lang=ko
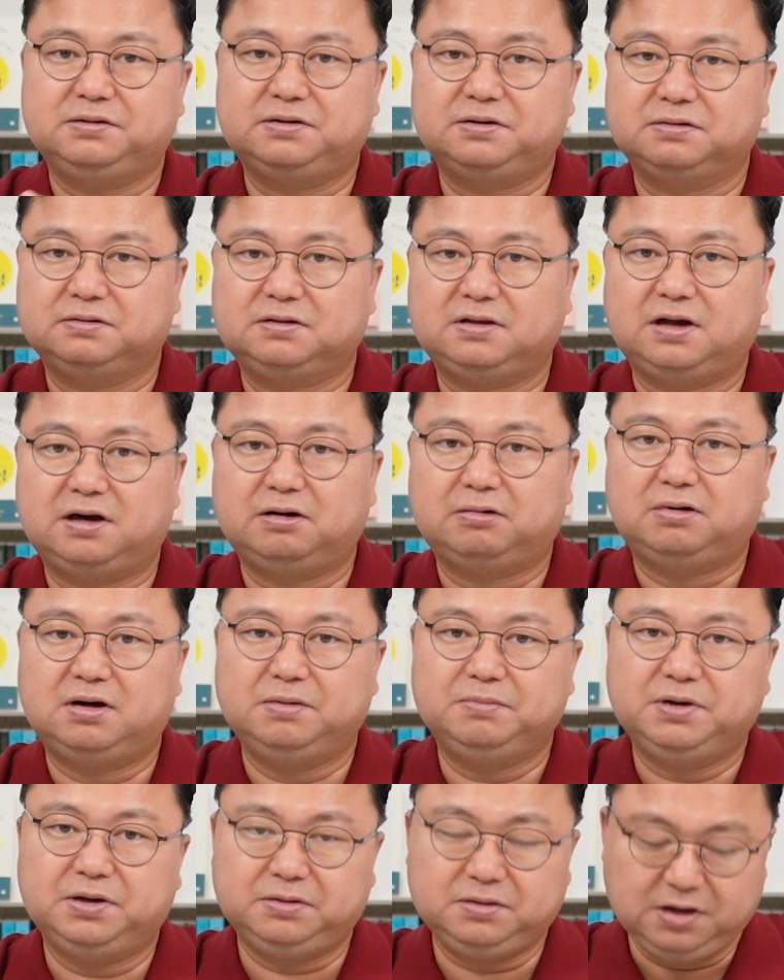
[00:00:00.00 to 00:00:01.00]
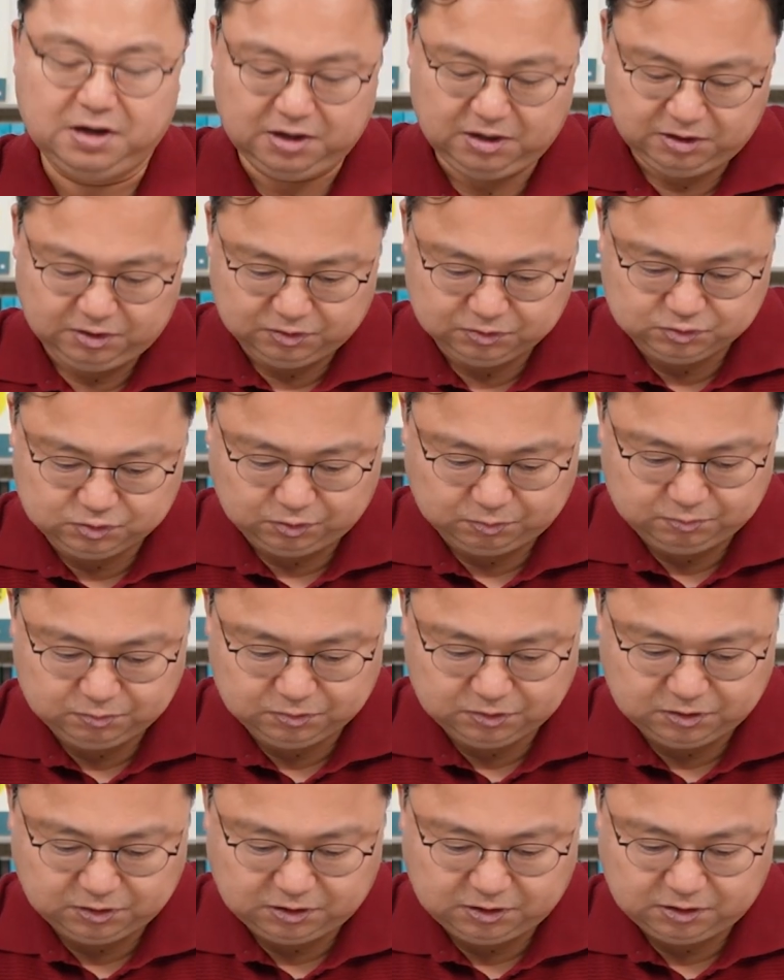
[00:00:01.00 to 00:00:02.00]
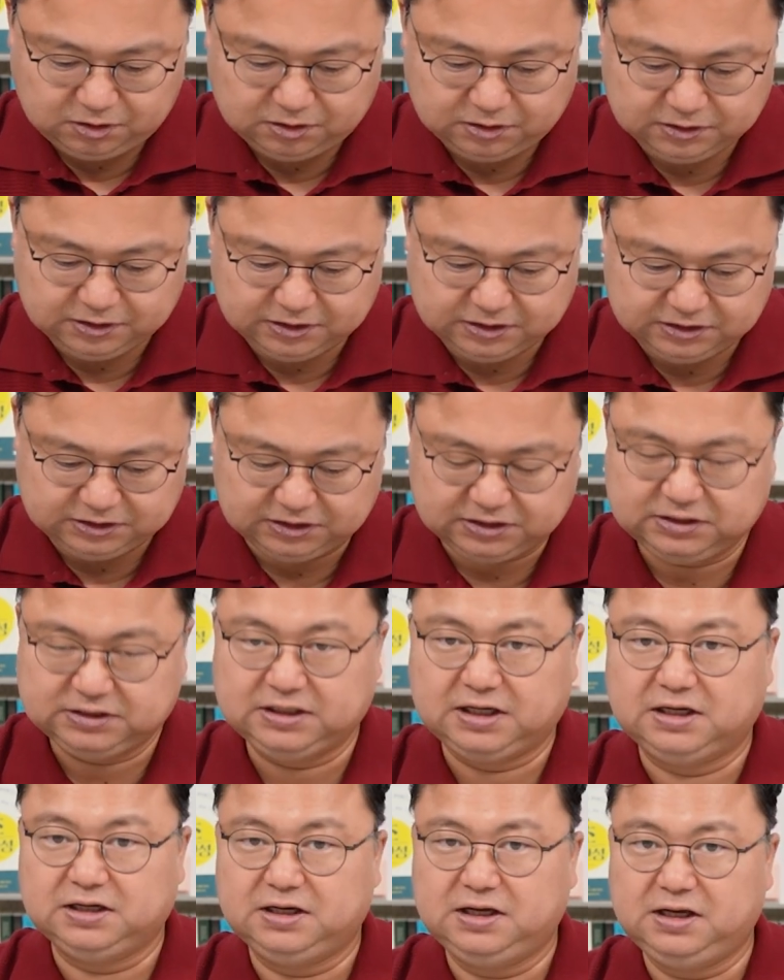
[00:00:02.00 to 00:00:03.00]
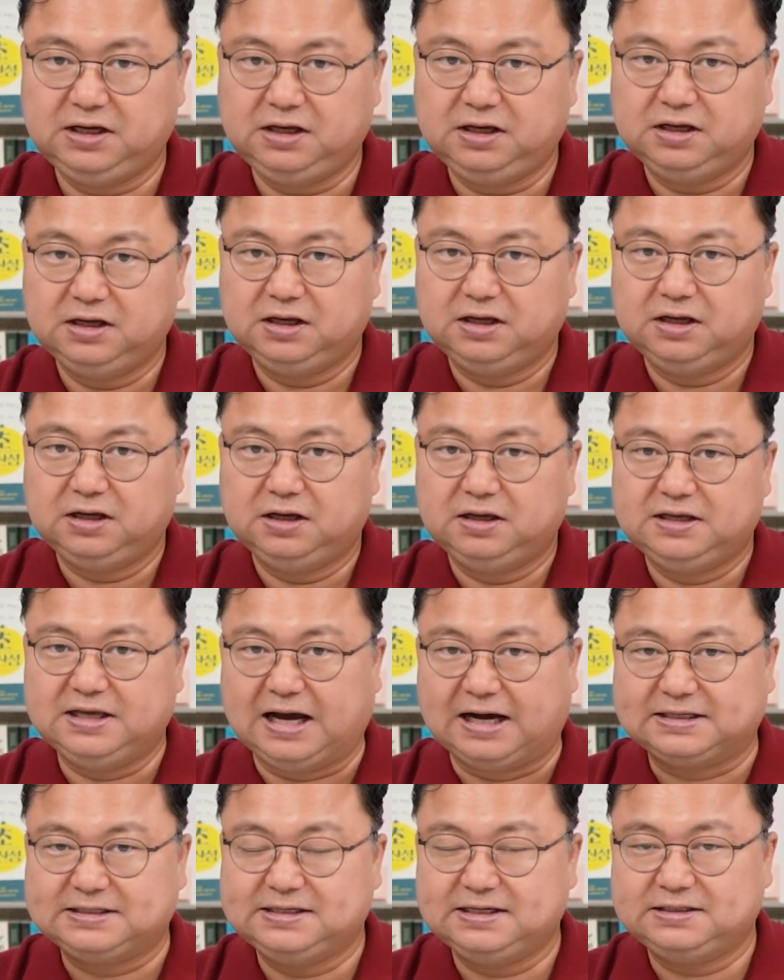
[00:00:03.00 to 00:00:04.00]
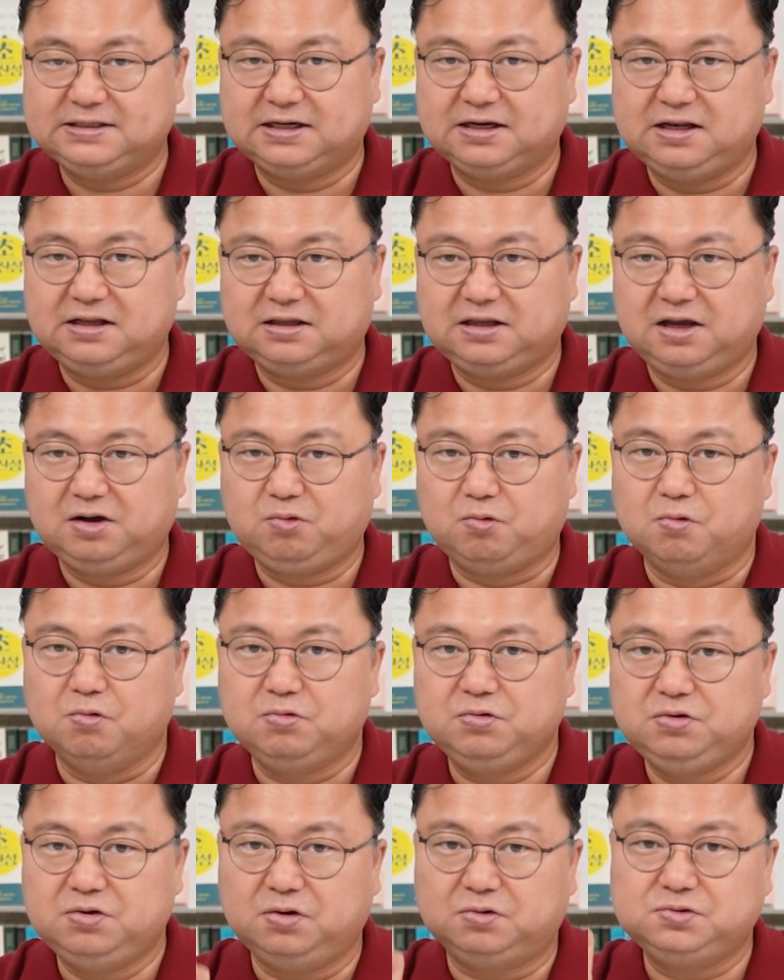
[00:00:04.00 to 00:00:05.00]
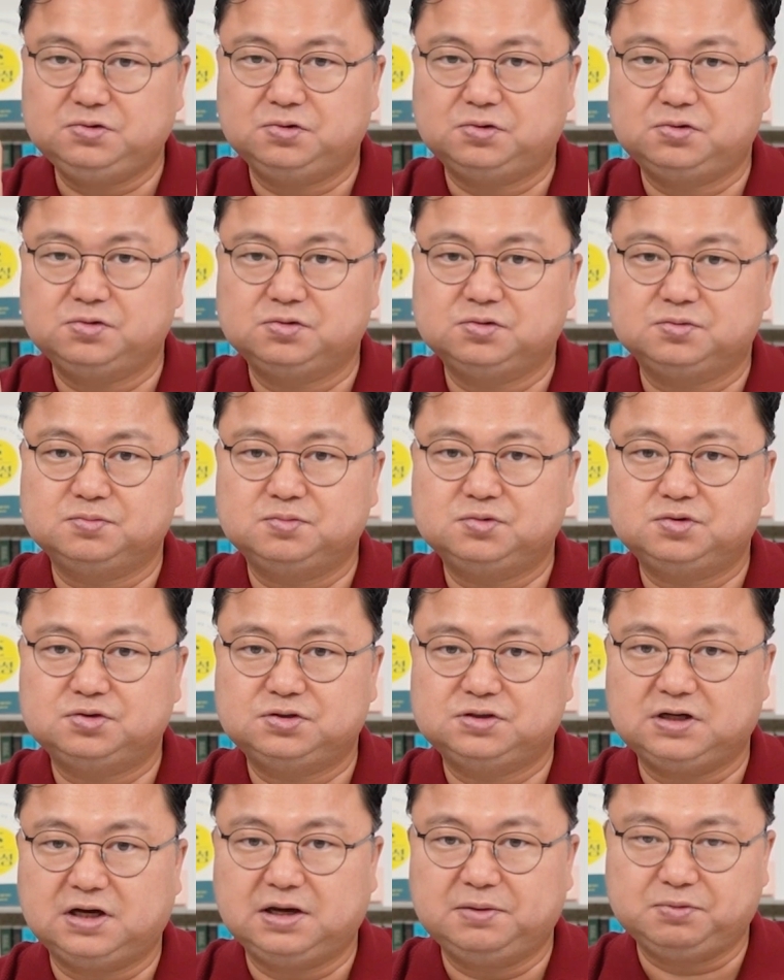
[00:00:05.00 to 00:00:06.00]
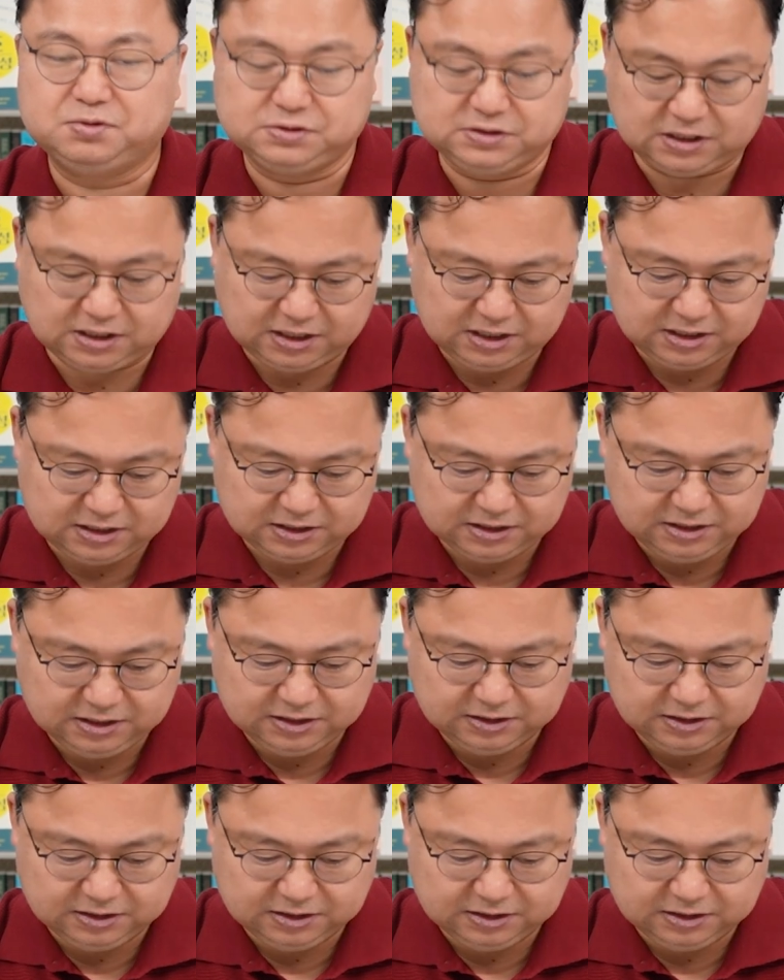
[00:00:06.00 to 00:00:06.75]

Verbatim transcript: 그렇다라고 하면 좀 더 이 시장이 약세장일 때 공격적으로 좀 투자해보자.